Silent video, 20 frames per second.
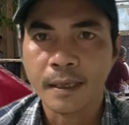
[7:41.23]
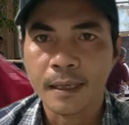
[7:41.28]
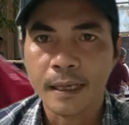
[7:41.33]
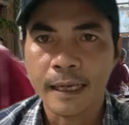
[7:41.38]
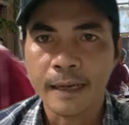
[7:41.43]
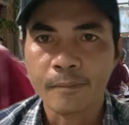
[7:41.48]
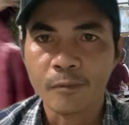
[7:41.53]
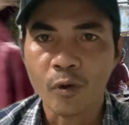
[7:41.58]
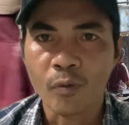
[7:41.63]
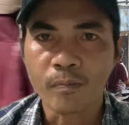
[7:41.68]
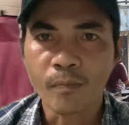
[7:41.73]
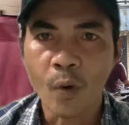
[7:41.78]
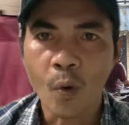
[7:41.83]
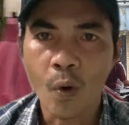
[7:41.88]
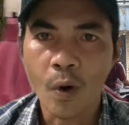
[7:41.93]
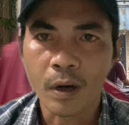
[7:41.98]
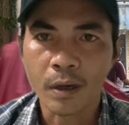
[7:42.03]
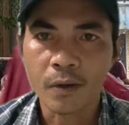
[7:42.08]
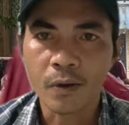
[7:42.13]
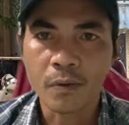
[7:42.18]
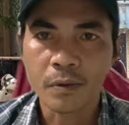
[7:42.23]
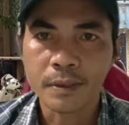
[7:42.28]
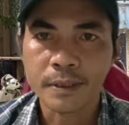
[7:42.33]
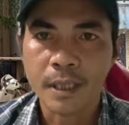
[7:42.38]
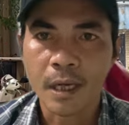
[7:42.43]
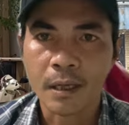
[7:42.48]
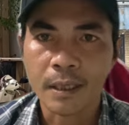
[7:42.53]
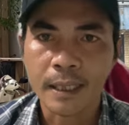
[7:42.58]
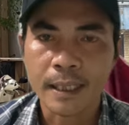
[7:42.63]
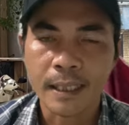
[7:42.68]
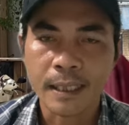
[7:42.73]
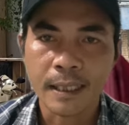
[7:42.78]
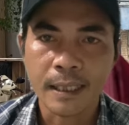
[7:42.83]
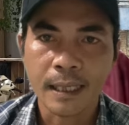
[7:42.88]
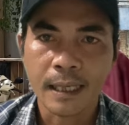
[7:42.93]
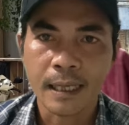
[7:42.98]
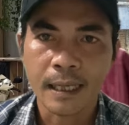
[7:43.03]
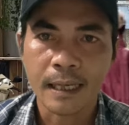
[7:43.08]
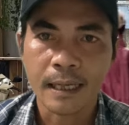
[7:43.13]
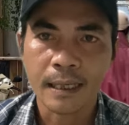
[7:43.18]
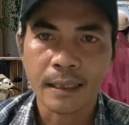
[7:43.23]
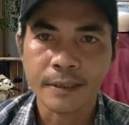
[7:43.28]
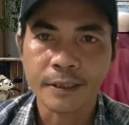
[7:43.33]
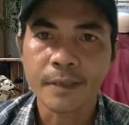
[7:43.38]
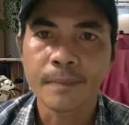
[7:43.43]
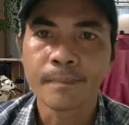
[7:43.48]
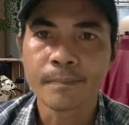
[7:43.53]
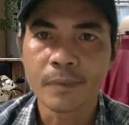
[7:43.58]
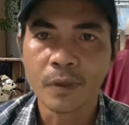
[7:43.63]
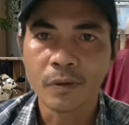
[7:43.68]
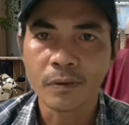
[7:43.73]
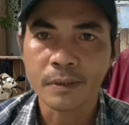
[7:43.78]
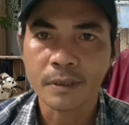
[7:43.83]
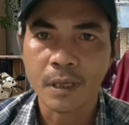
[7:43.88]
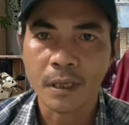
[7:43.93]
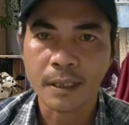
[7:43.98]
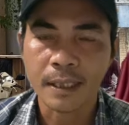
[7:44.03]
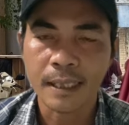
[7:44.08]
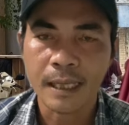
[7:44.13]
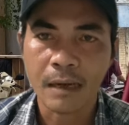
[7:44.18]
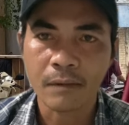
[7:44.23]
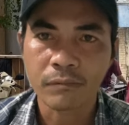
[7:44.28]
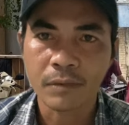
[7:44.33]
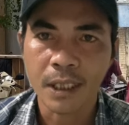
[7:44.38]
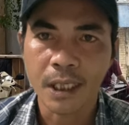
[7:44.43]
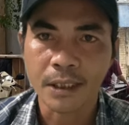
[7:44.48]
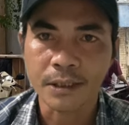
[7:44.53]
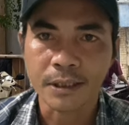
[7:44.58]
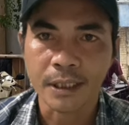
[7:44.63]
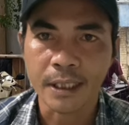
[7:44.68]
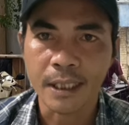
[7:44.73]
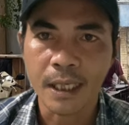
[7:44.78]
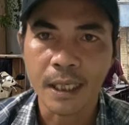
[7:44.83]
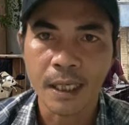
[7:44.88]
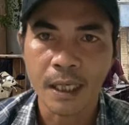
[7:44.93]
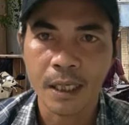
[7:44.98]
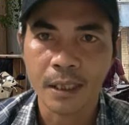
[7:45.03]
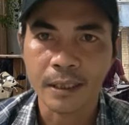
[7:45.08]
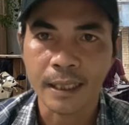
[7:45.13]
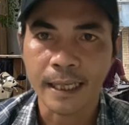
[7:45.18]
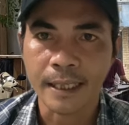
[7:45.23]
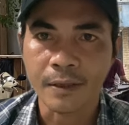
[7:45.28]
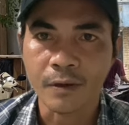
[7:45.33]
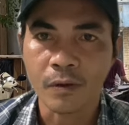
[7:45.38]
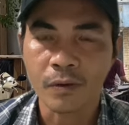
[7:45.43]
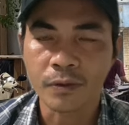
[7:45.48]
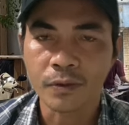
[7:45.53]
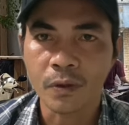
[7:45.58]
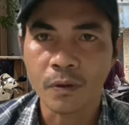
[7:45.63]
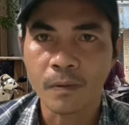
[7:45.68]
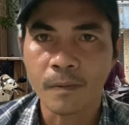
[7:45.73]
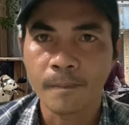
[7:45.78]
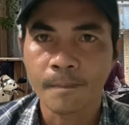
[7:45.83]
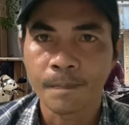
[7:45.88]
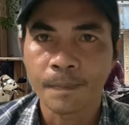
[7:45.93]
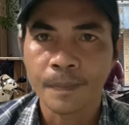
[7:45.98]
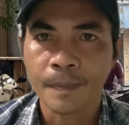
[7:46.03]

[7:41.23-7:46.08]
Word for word: em cũng buồn luôn cho cái à, dùm luôn cho cái ông nghệ sĩ hờ này cô chú